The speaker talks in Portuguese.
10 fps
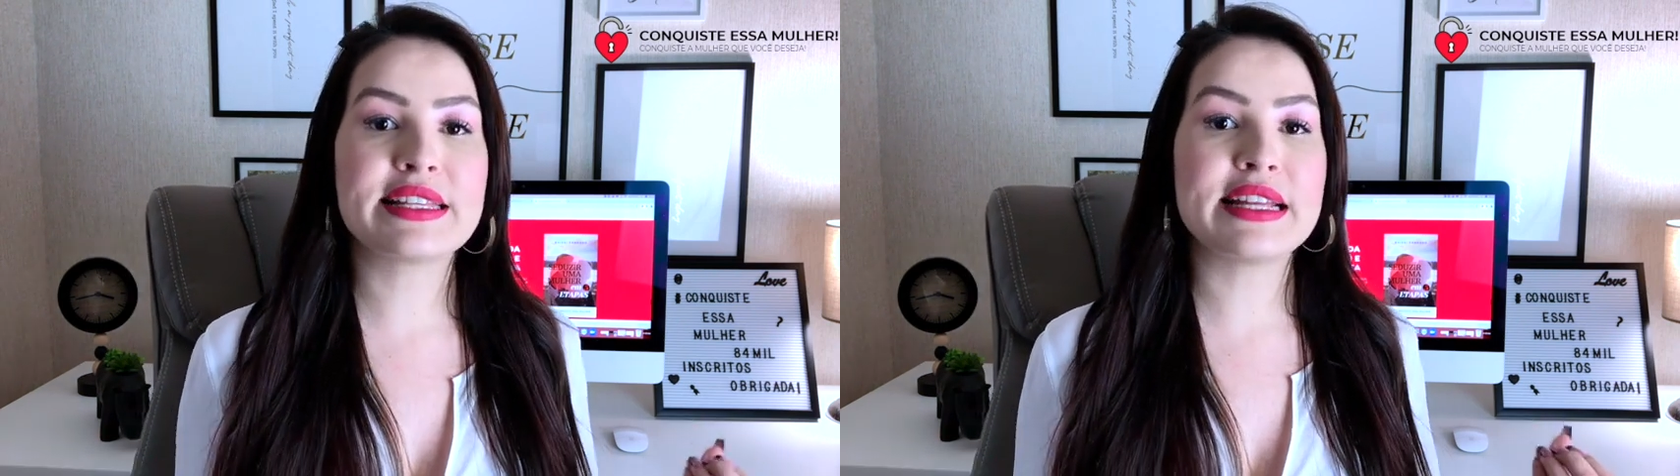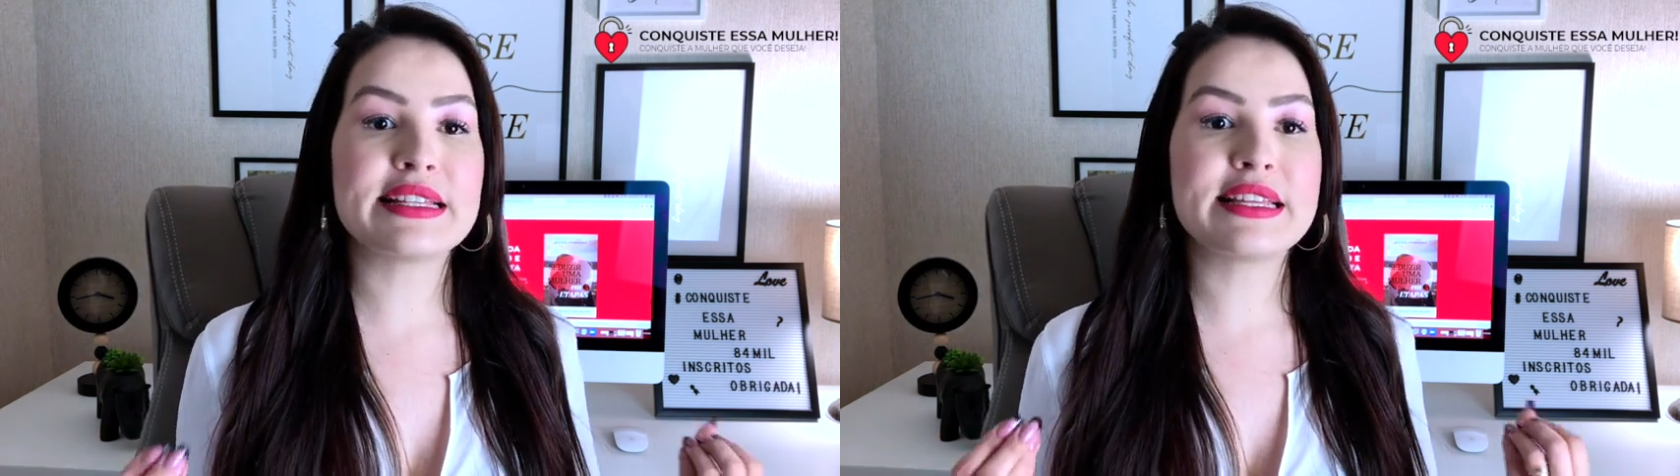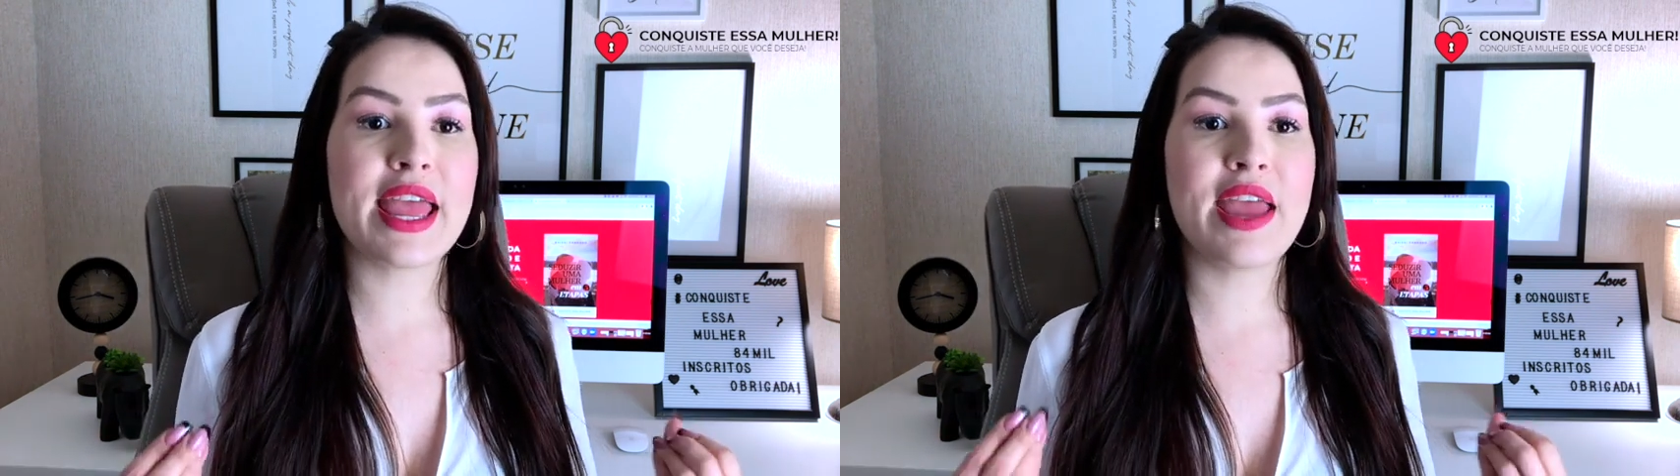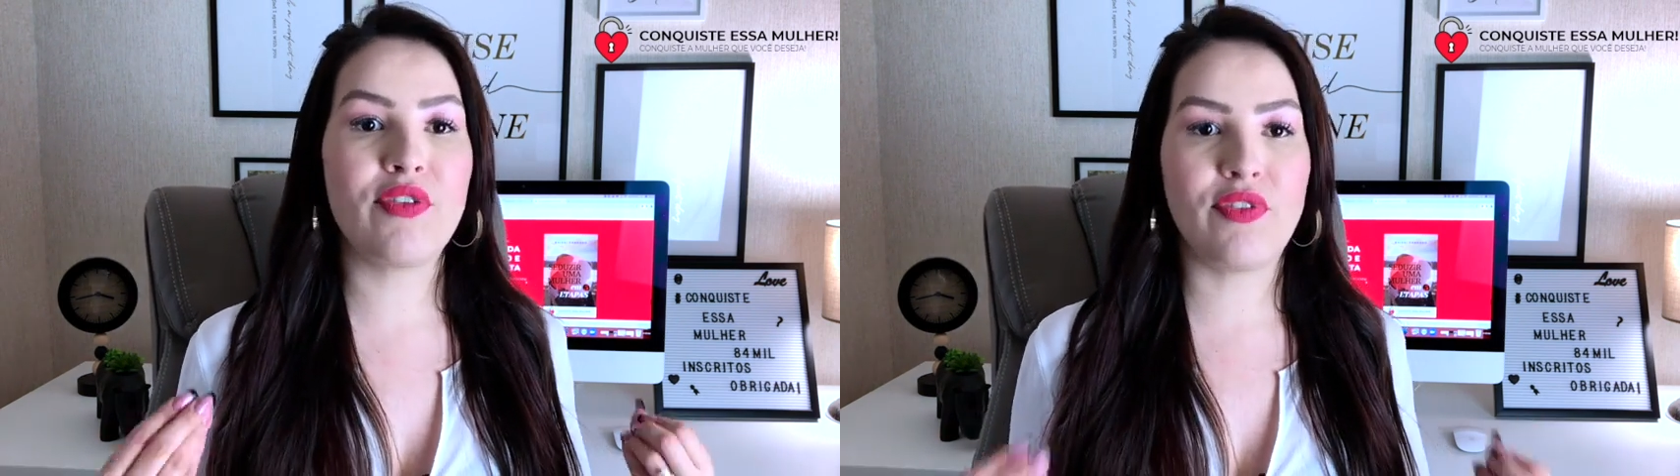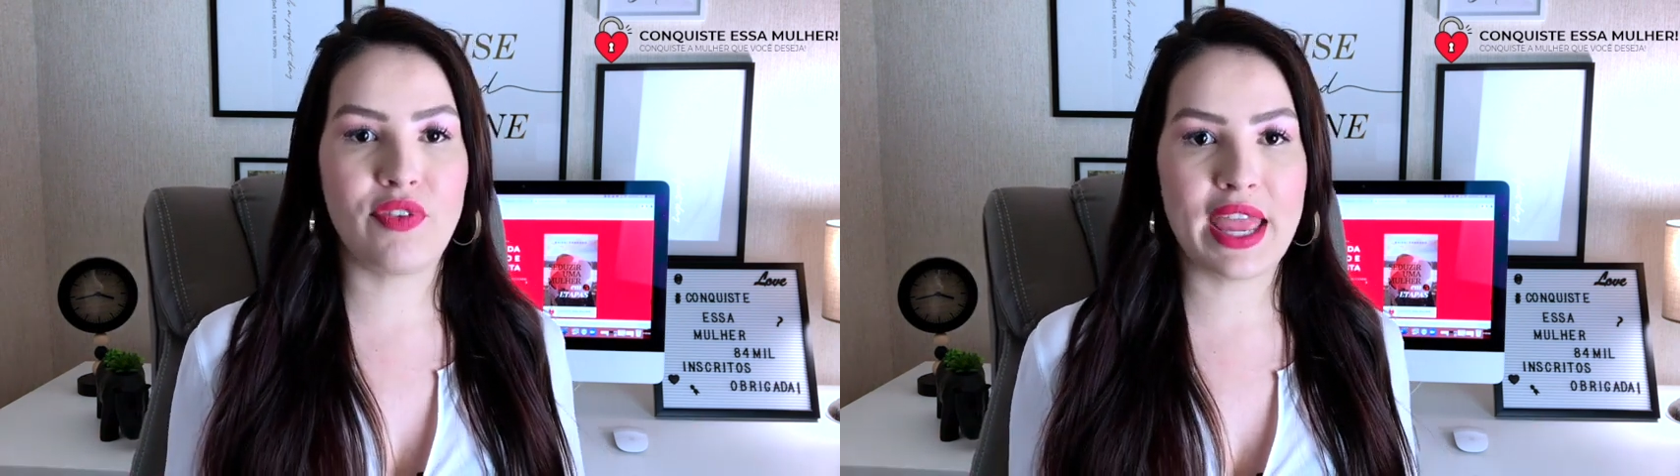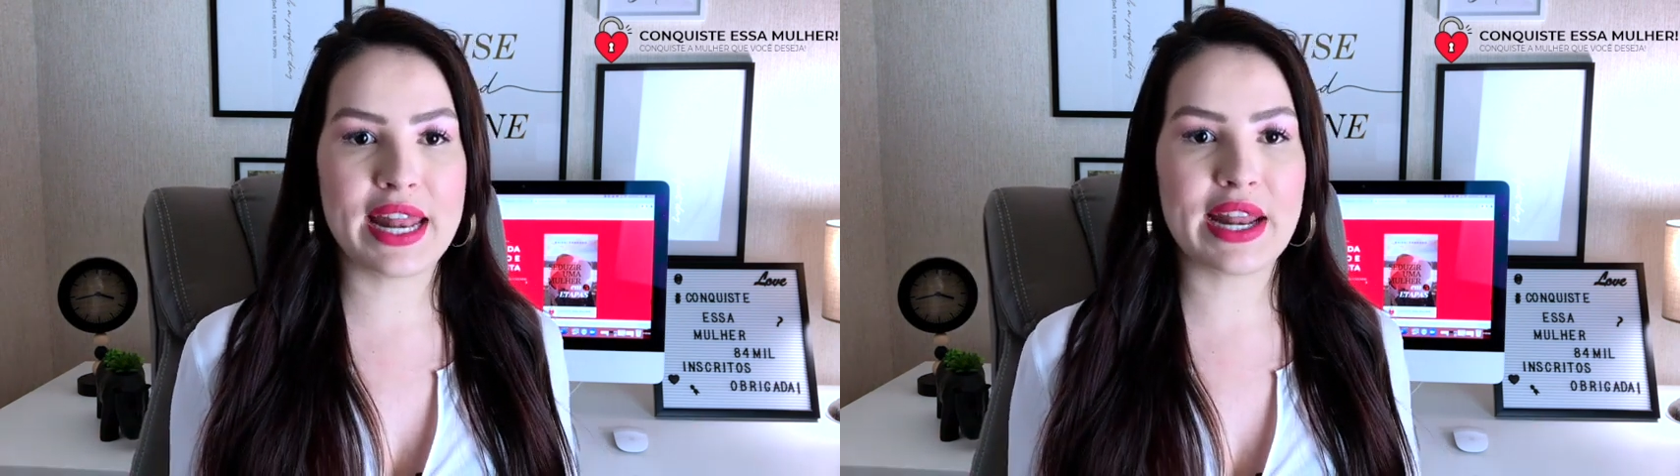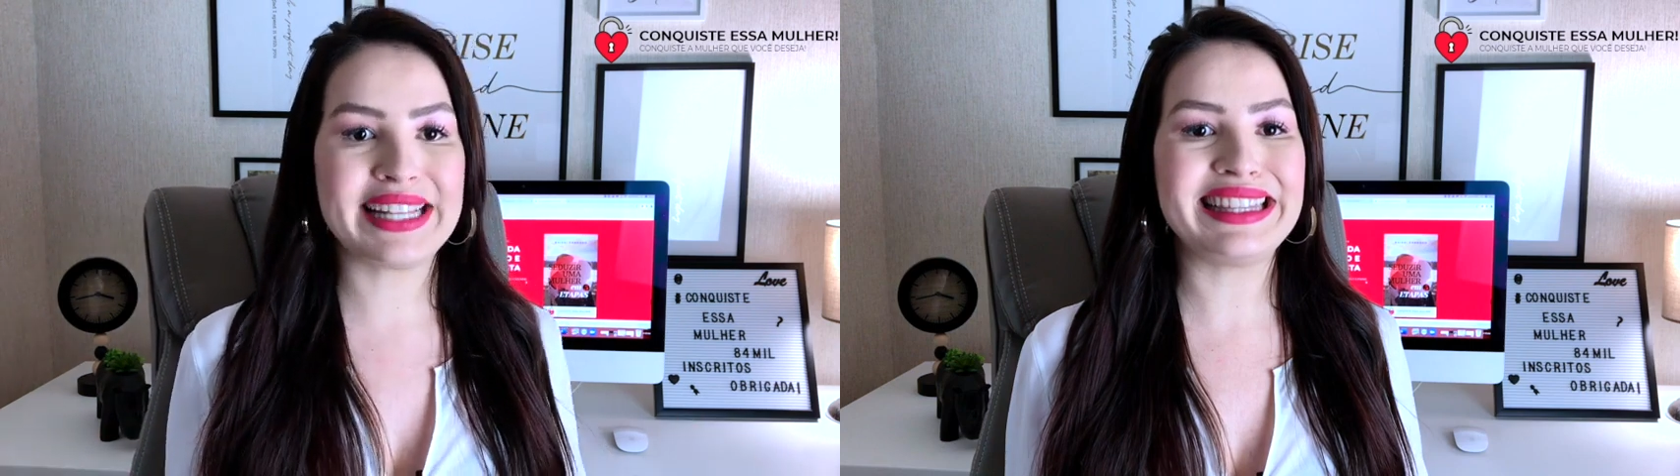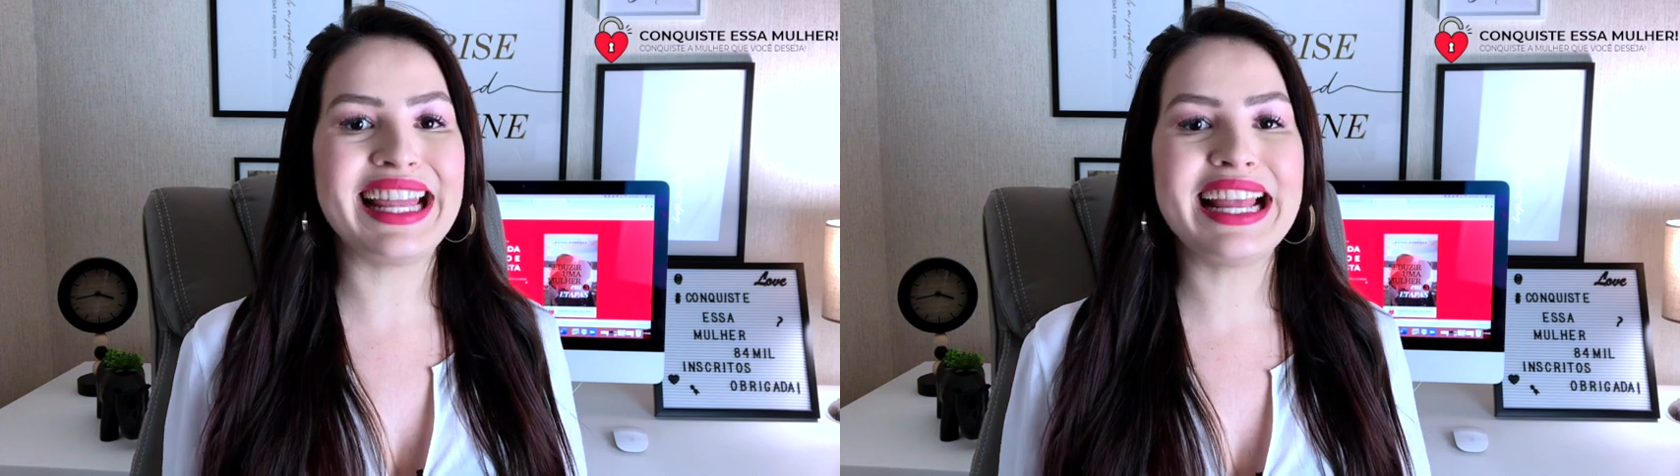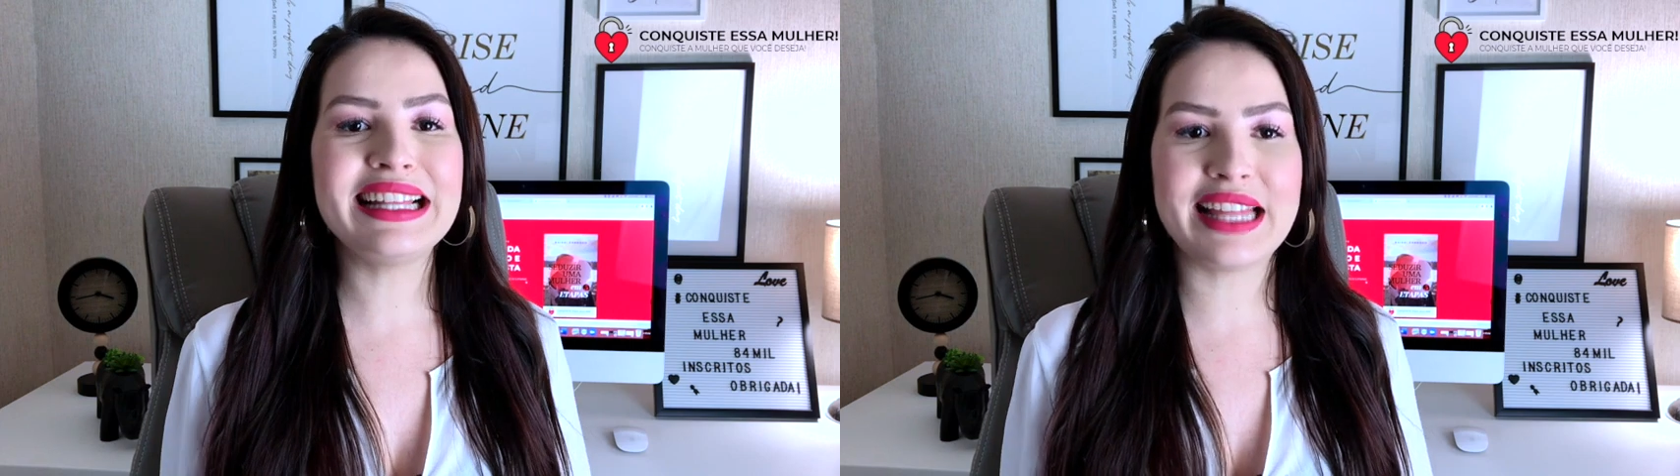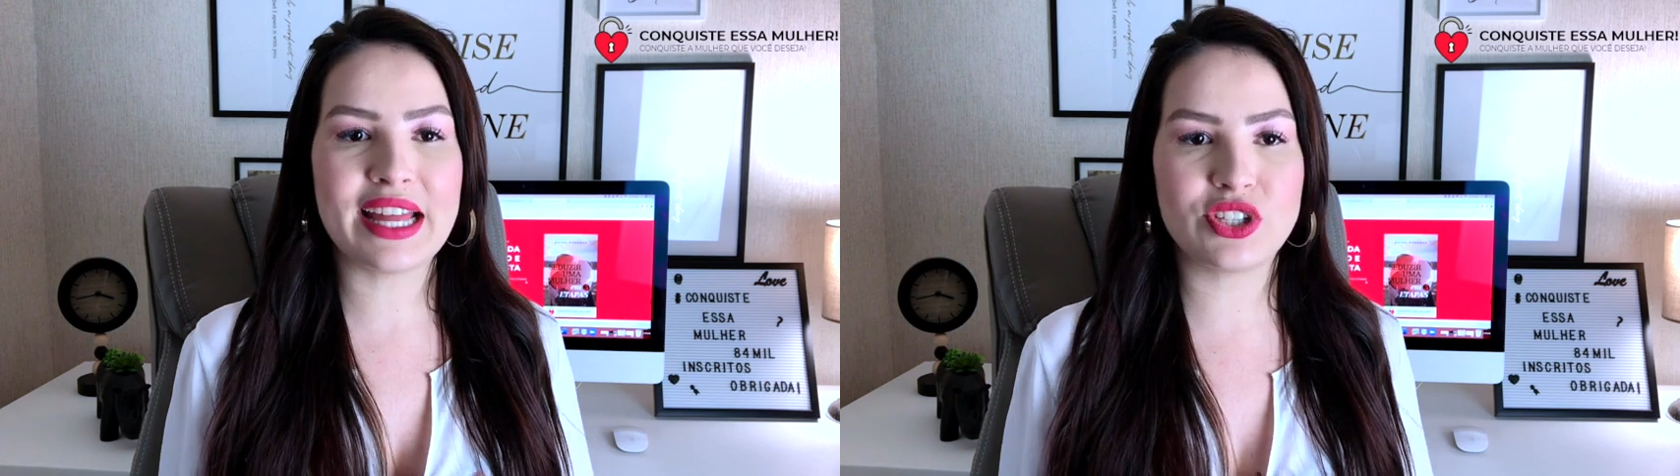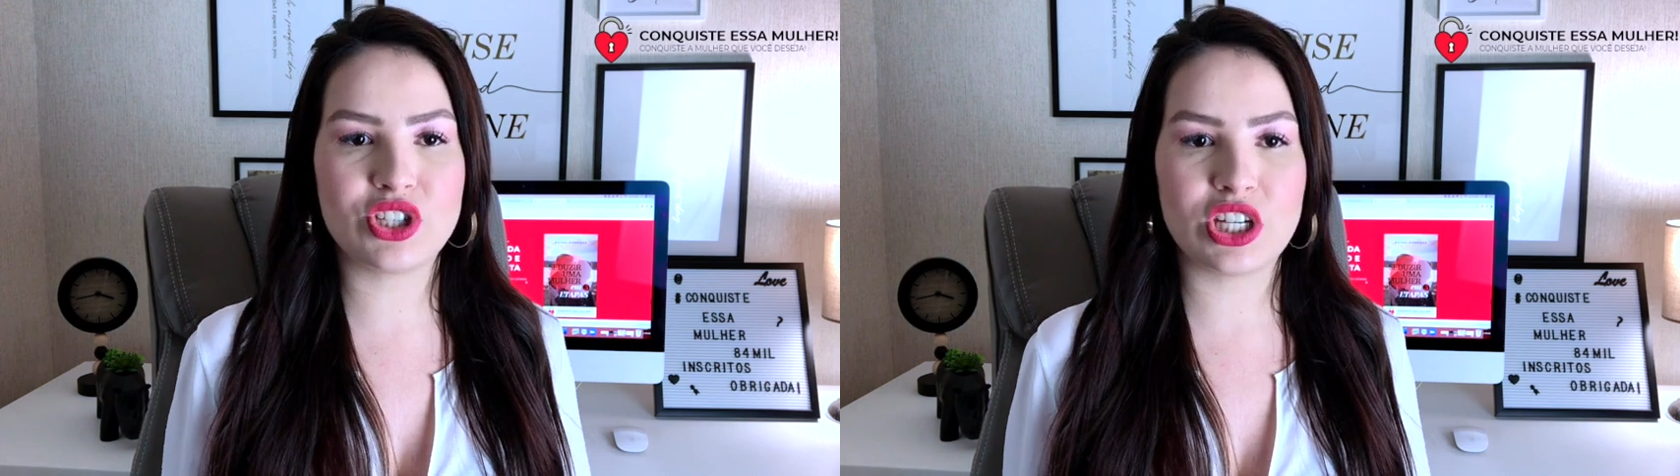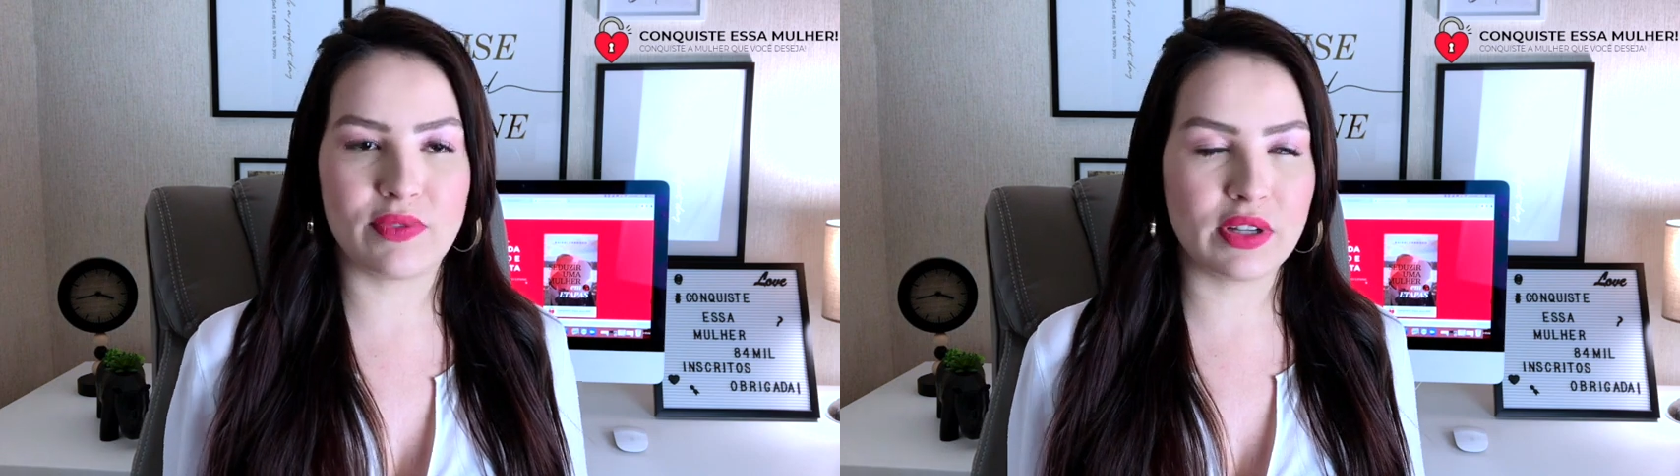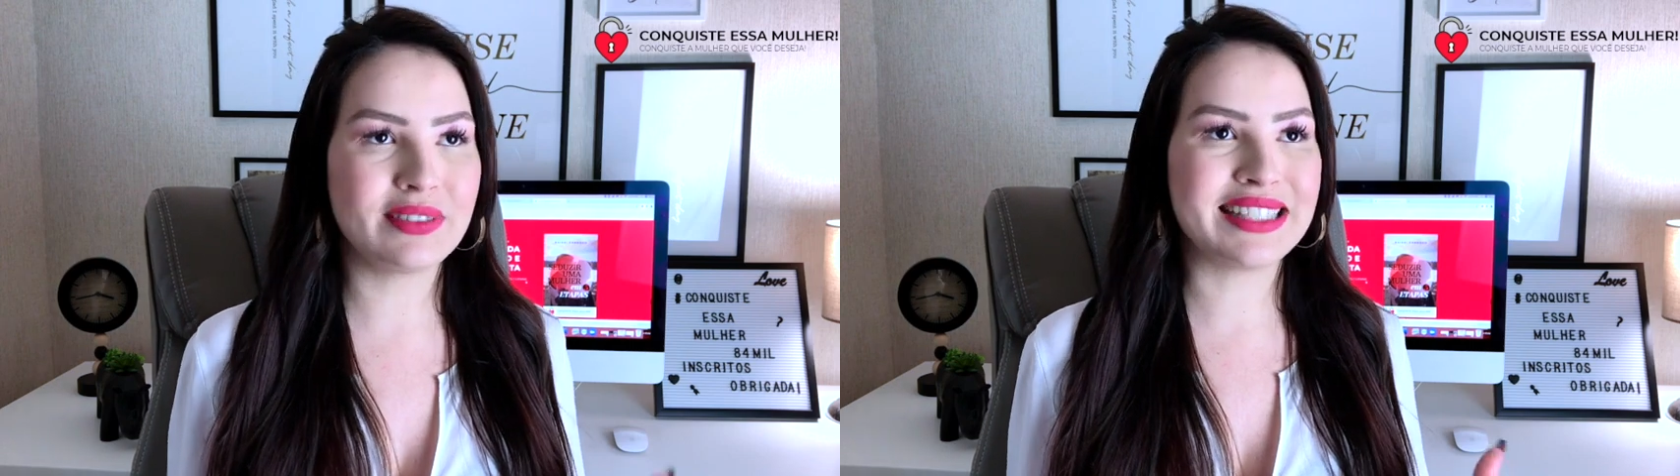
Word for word: ela se refere à tentativa,